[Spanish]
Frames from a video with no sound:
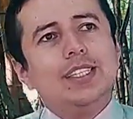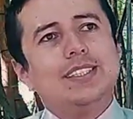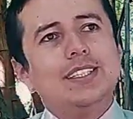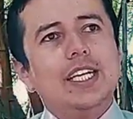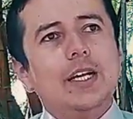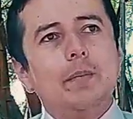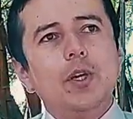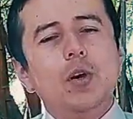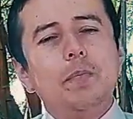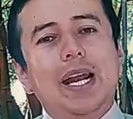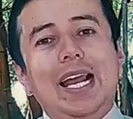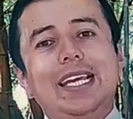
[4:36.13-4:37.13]

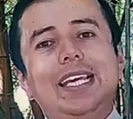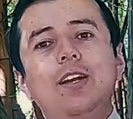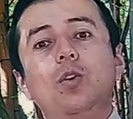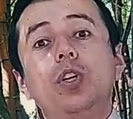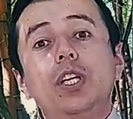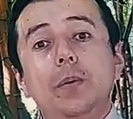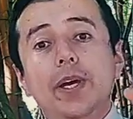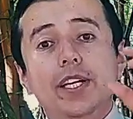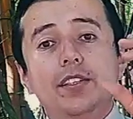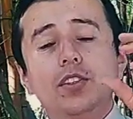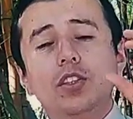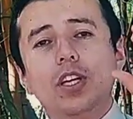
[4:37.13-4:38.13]
sirvió para que el
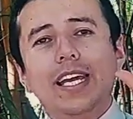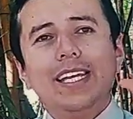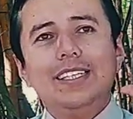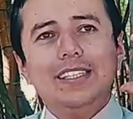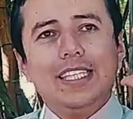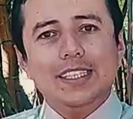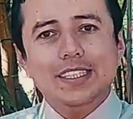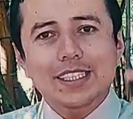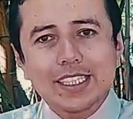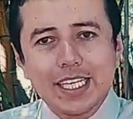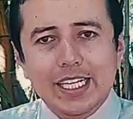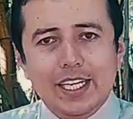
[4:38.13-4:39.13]
universo
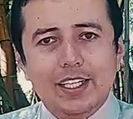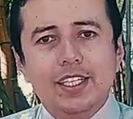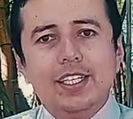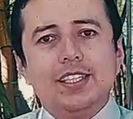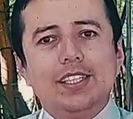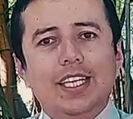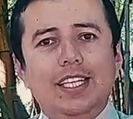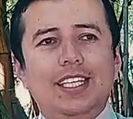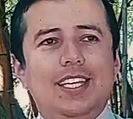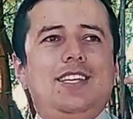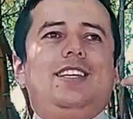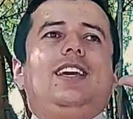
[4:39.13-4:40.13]
entendiera de
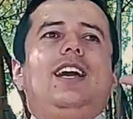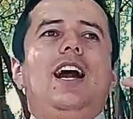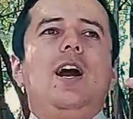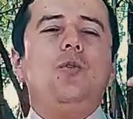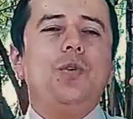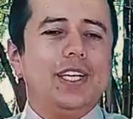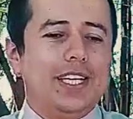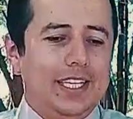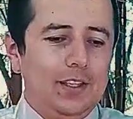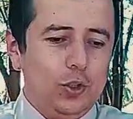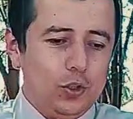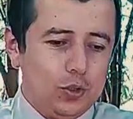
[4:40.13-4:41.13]
que
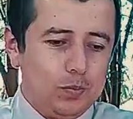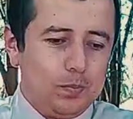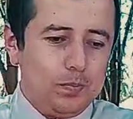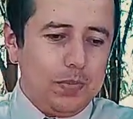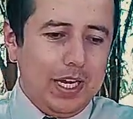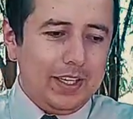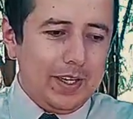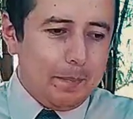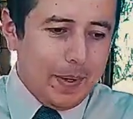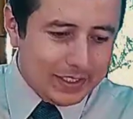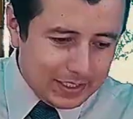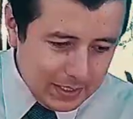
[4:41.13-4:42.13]
aunque aunque
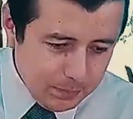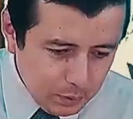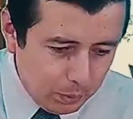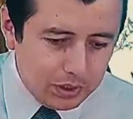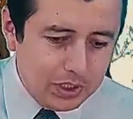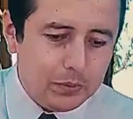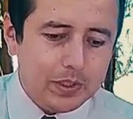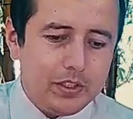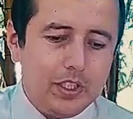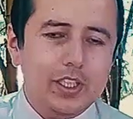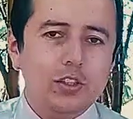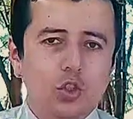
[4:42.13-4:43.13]
pasemos por
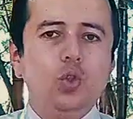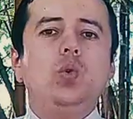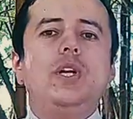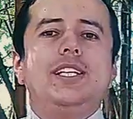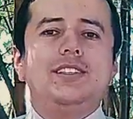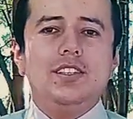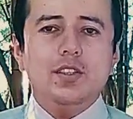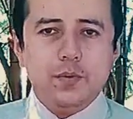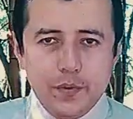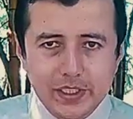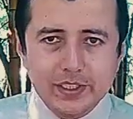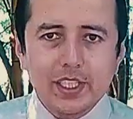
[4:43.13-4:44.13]
situaciones duras,
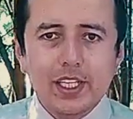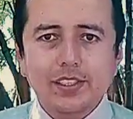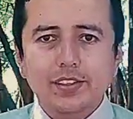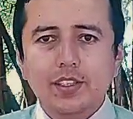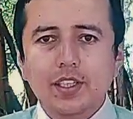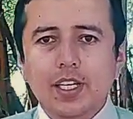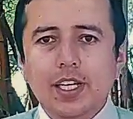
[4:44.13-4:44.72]
difíciles,